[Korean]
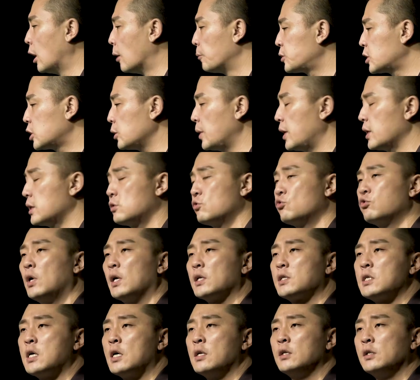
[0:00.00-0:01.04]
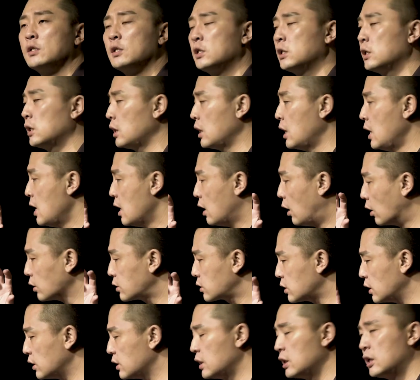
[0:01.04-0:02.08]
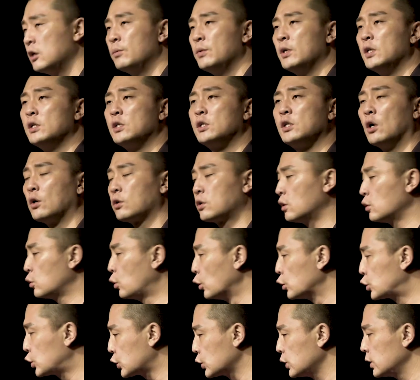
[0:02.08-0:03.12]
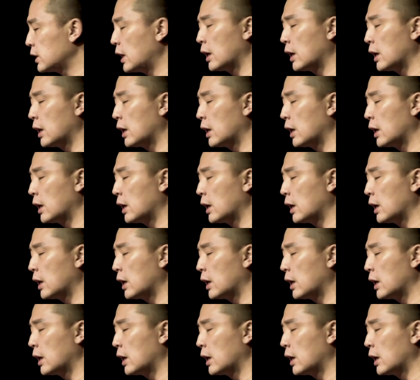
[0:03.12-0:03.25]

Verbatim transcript: 옆집에 누가 사는지, 어떤 이름인지, 어떤 고충을